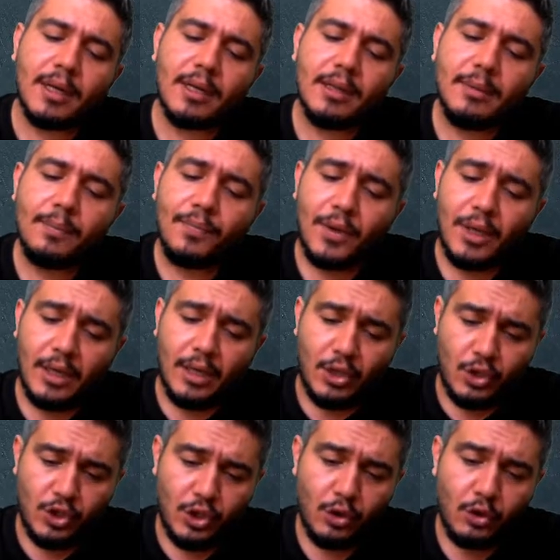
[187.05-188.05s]
bakın.
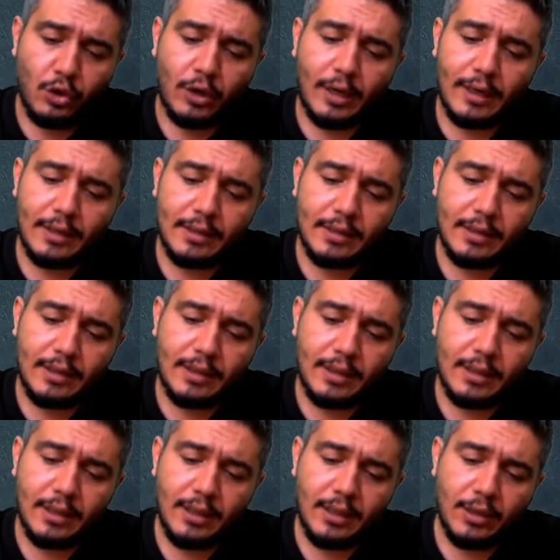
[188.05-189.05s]
Çinko artı
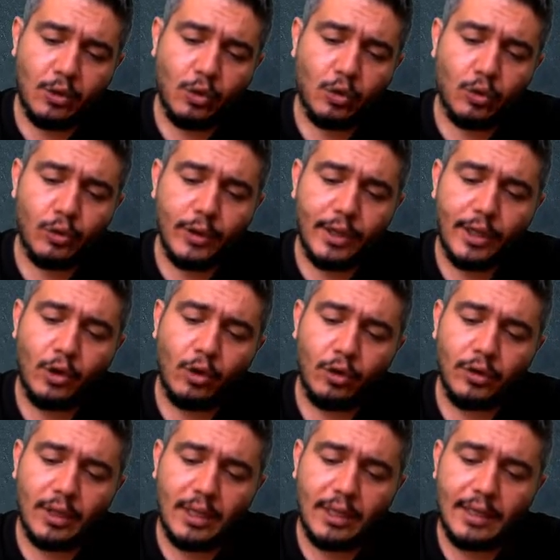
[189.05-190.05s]
2 yüklü
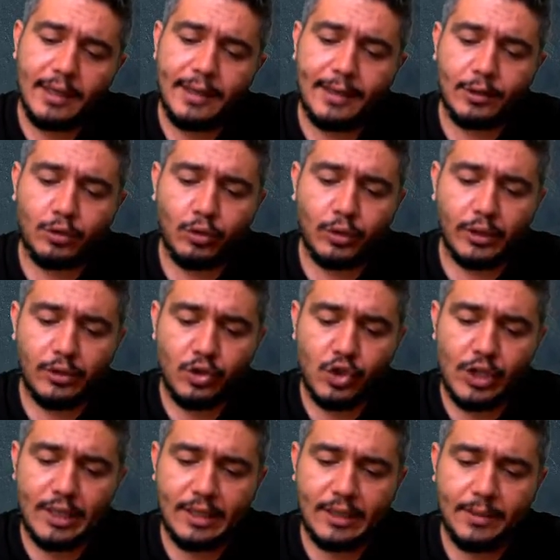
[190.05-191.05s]
iyon 2 elektron
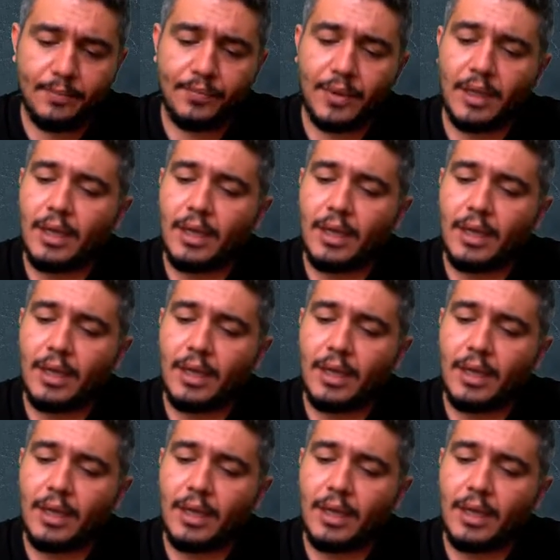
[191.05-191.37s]
alacak